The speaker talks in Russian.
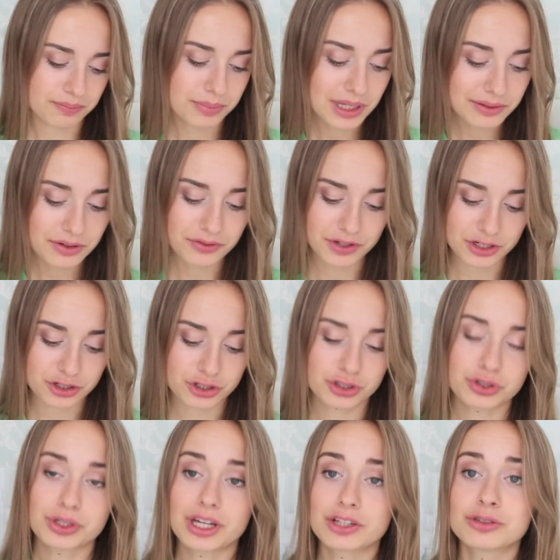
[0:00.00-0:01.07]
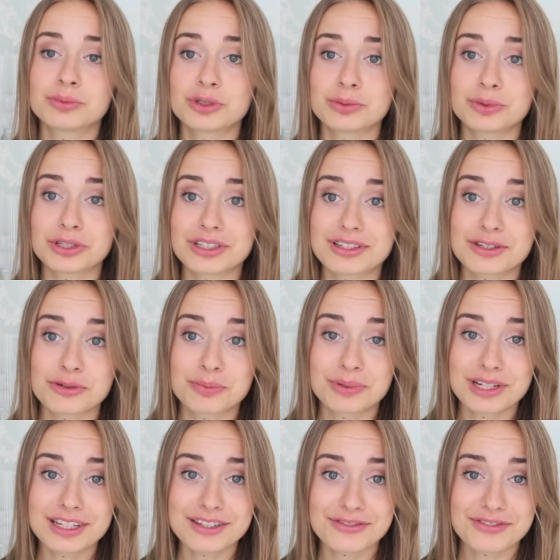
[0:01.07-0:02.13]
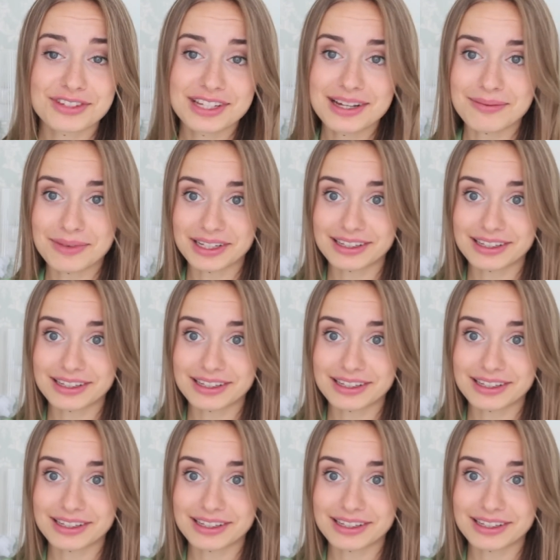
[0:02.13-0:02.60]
Первая вещь, что я думаю будет сюрприз всем,